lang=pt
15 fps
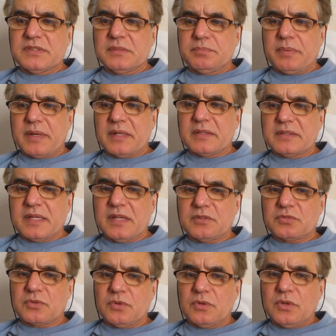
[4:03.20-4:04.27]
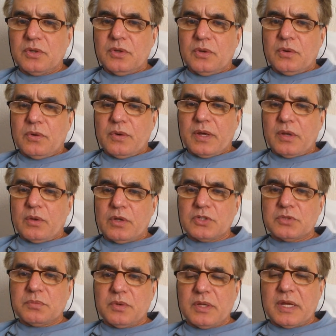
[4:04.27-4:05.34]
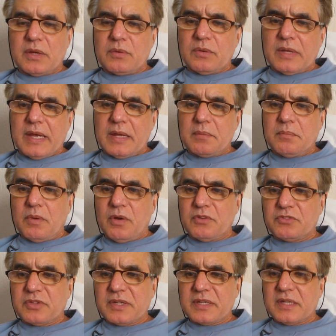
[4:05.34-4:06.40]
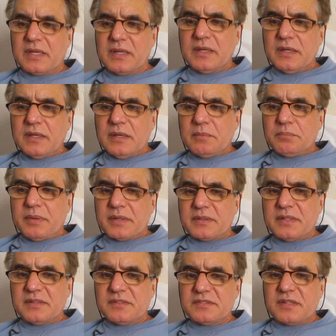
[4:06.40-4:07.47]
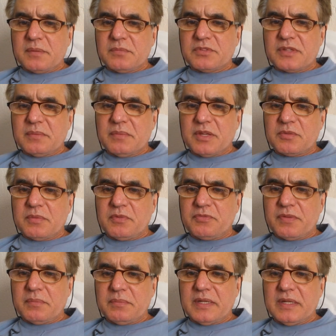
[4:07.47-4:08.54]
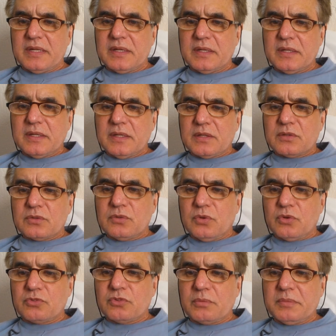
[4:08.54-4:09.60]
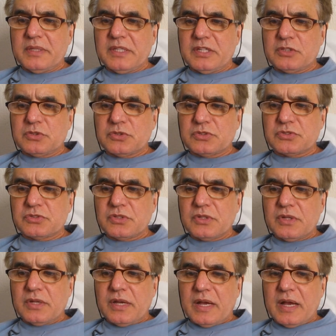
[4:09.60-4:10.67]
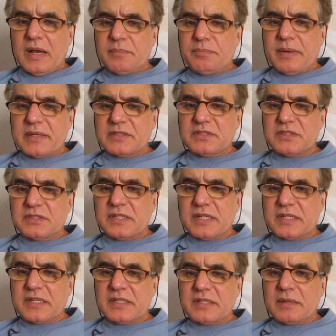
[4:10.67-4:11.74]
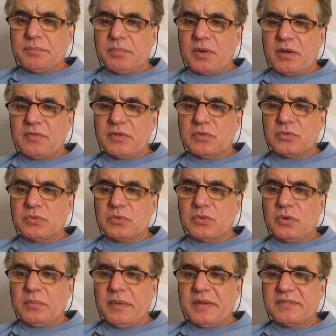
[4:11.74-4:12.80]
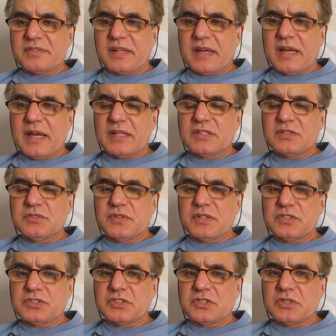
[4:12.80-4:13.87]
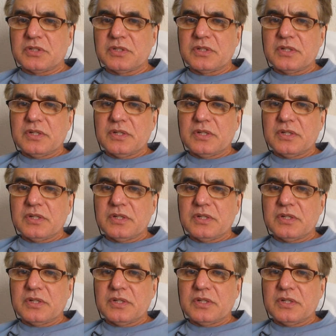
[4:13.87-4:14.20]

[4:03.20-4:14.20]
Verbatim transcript: de parentesco, o relógio molecular mostra que pertencemos à mesma família, dos hominídeos. A partir da quinta prova, tudo começa a divergir.